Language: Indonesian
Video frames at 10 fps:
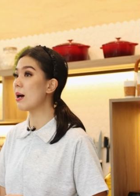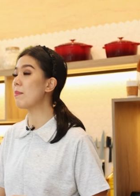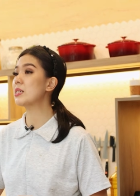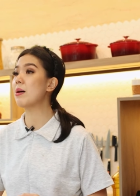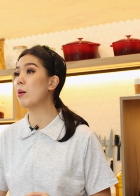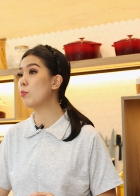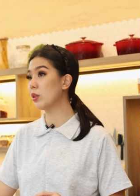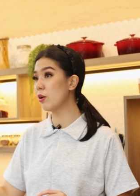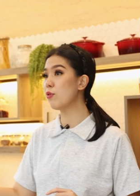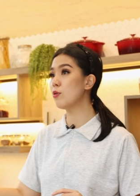Sama-sama
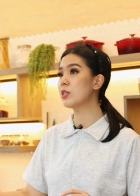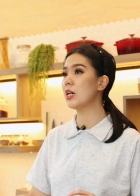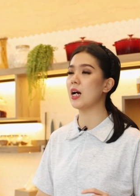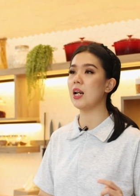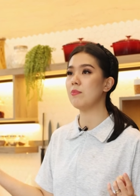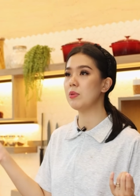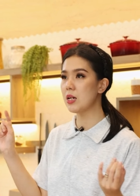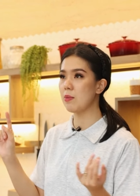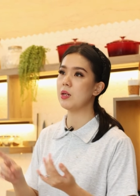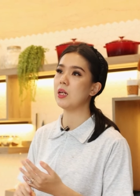multifungsi, kalian
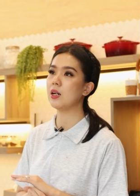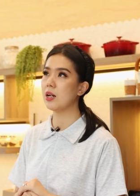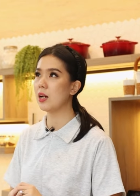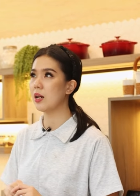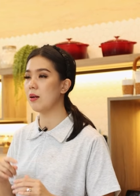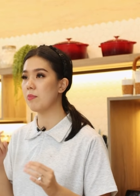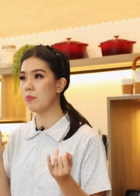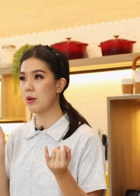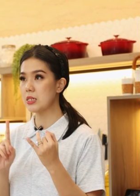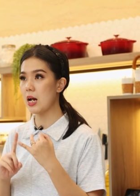bisa bikin dari
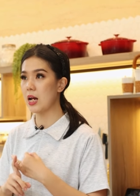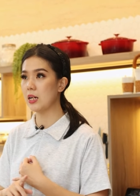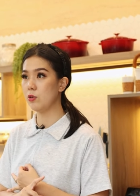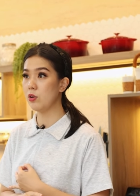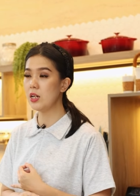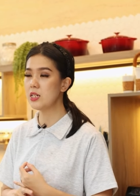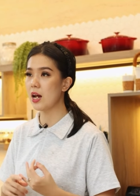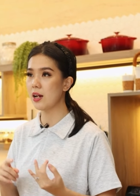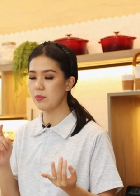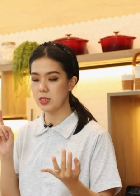masakan
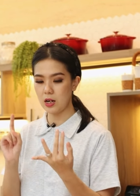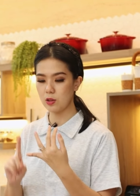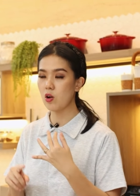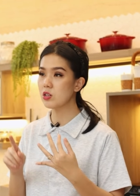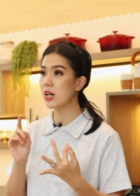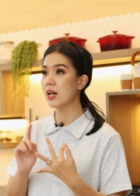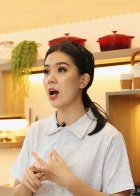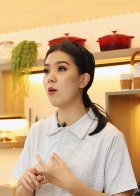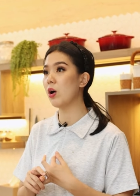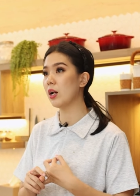Indonesia ya, misalnya tongseng
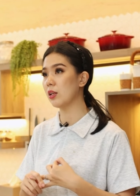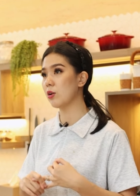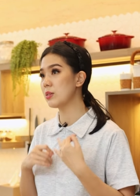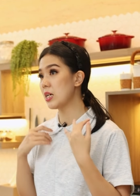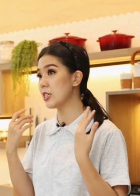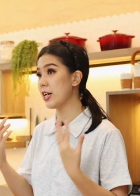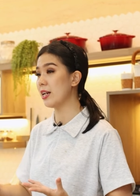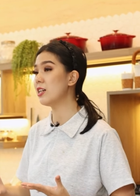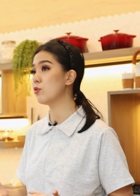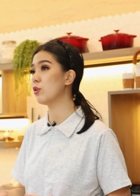rawon atau misalnya
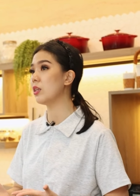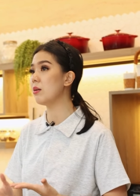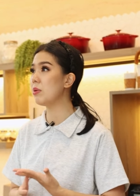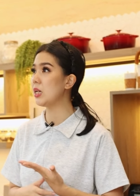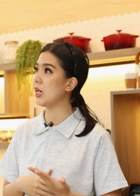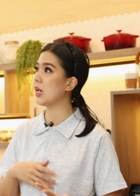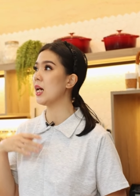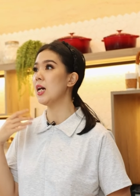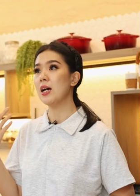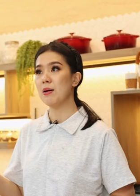Chinese food dibikin
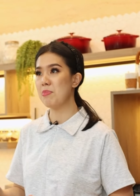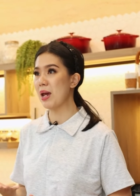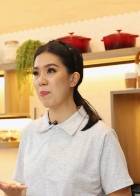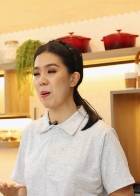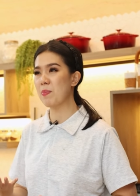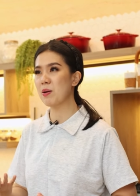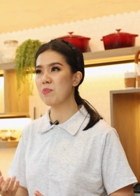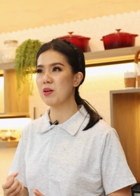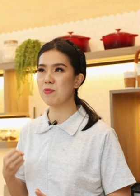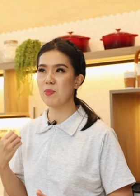black pepper
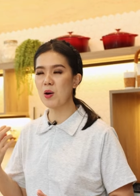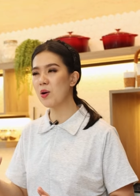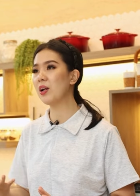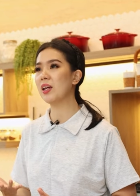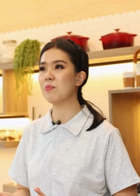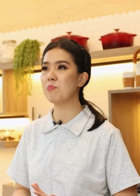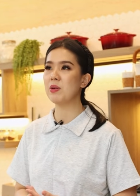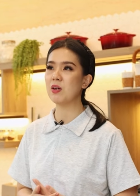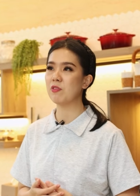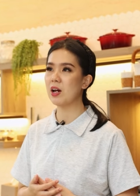beef, Mongolian
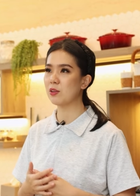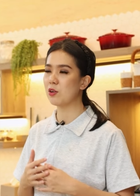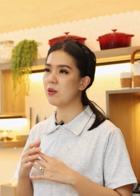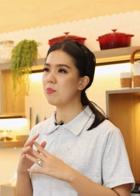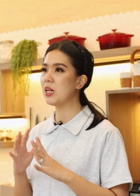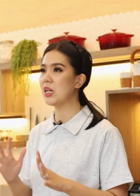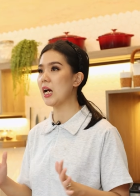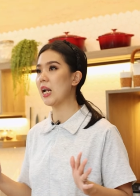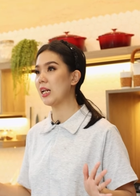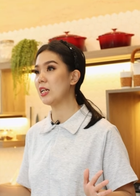beef ya atau dibikin
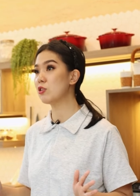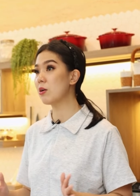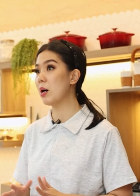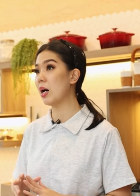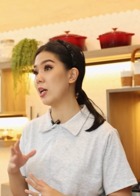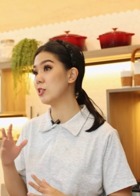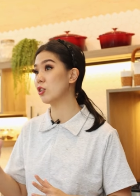yang lainnya juga bakalan